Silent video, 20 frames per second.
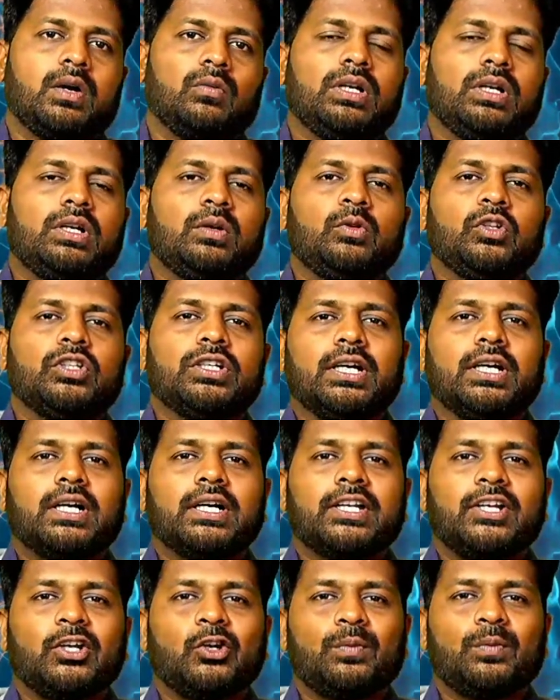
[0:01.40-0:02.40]
வெல்கம் டு த
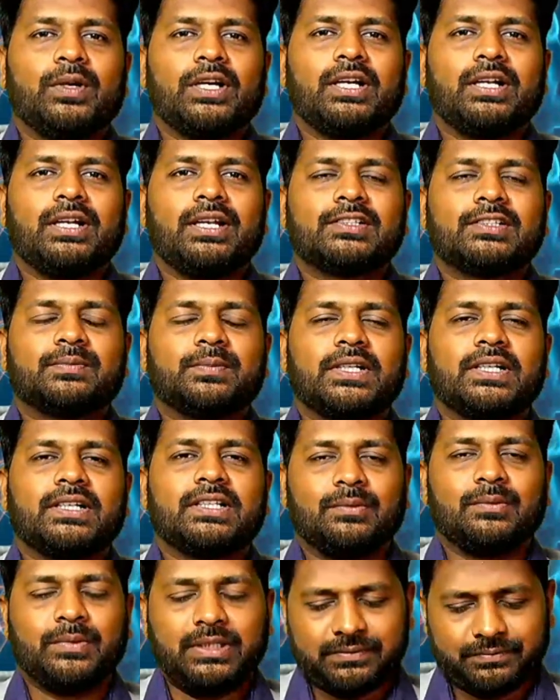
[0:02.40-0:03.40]
ஹியூமன்
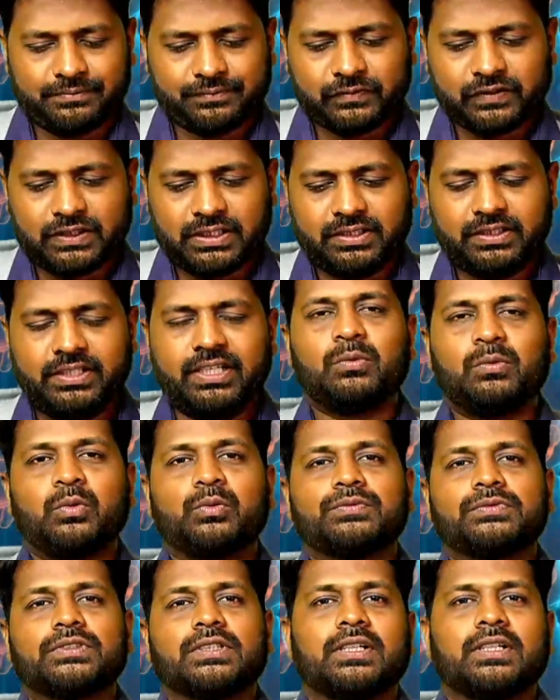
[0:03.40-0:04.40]
எக்ஸ்பர்ட் தமிழ்
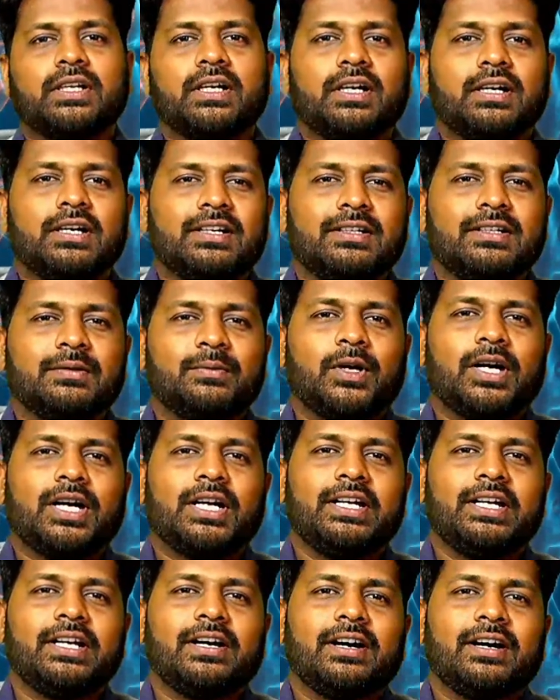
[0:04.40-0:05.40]
தினமும்
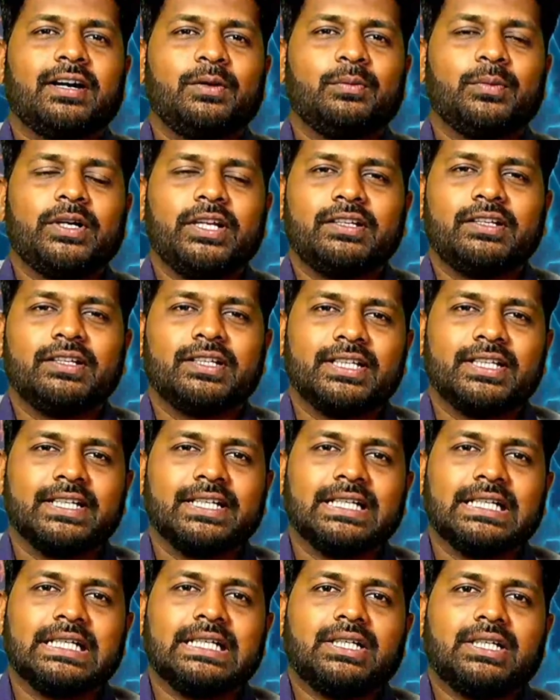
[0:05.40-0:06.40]
மாலை ஆறு மணிக்கு
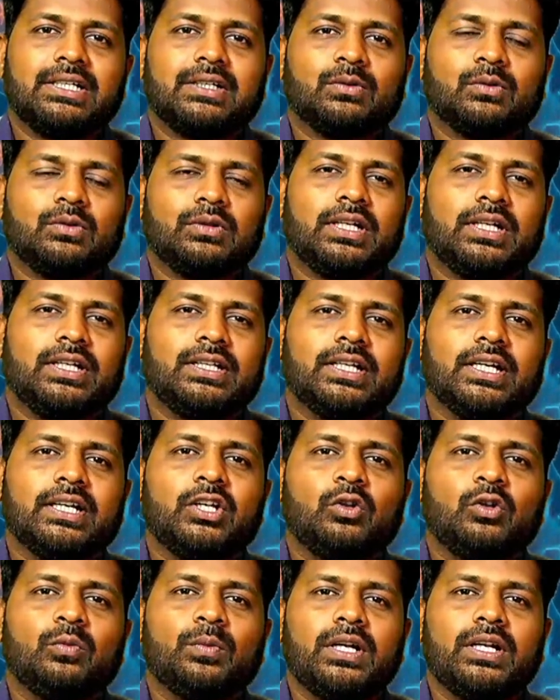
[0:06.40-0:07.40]
உங்களை இந்த
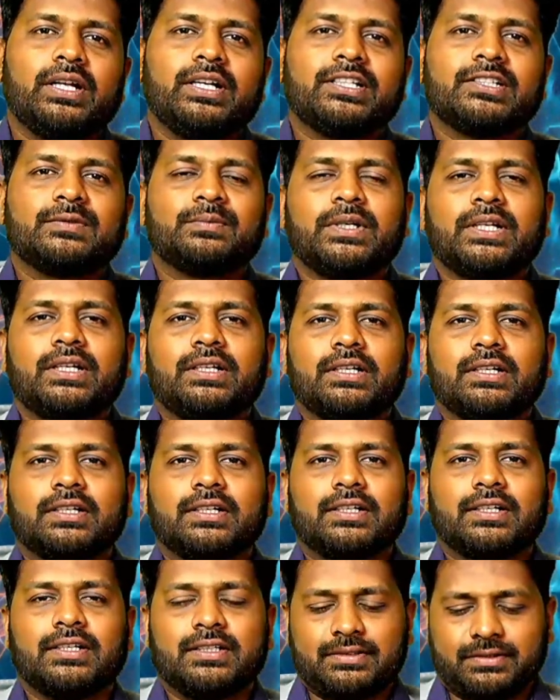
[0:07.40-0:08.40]
ஹியூமன் எக்ஸ்பர்ட்
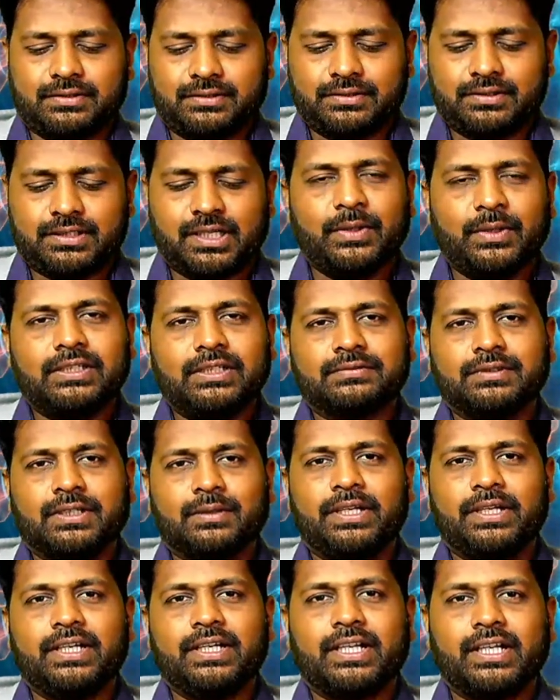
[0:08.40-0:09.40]
தமிழ்
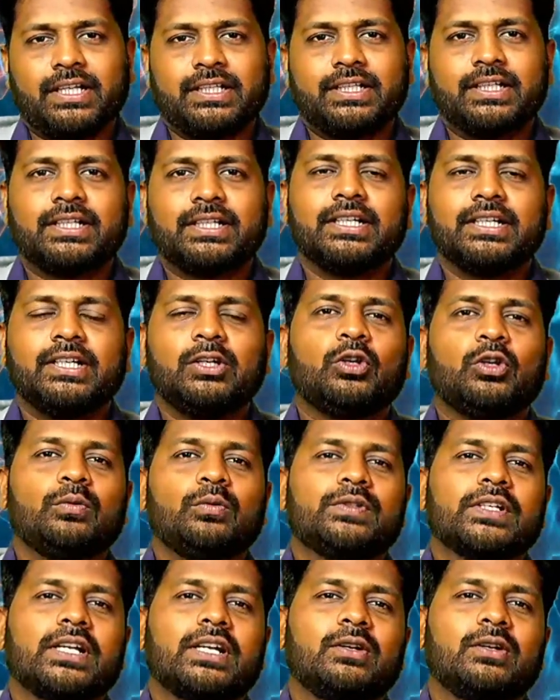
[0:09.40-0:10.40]
அப்படிங்கிற இந்த
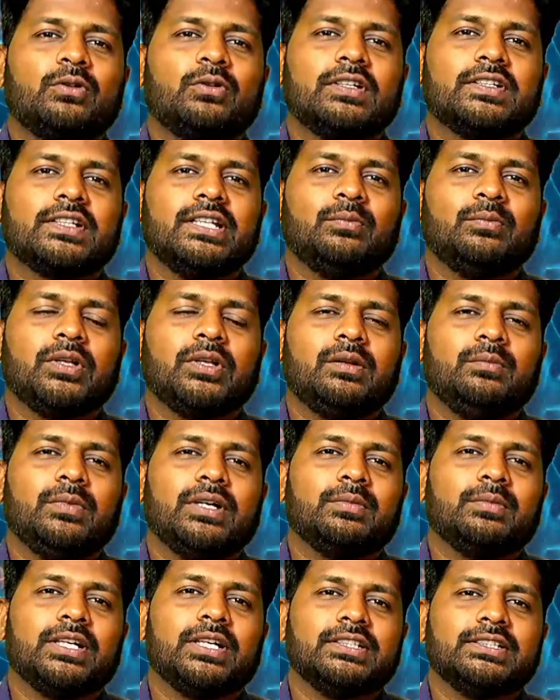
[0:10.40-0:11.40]
யூடியூப் சேனலில் உங்களை சந்திப்பதில்
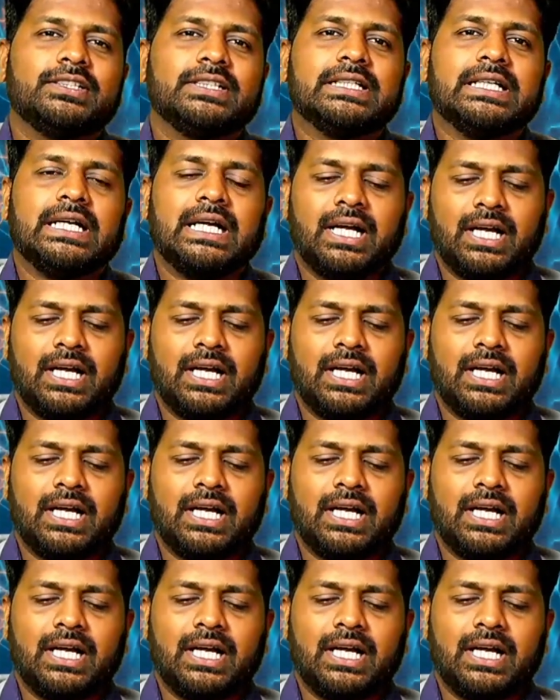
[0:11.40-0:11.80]
மிக மகிழ்ச்சி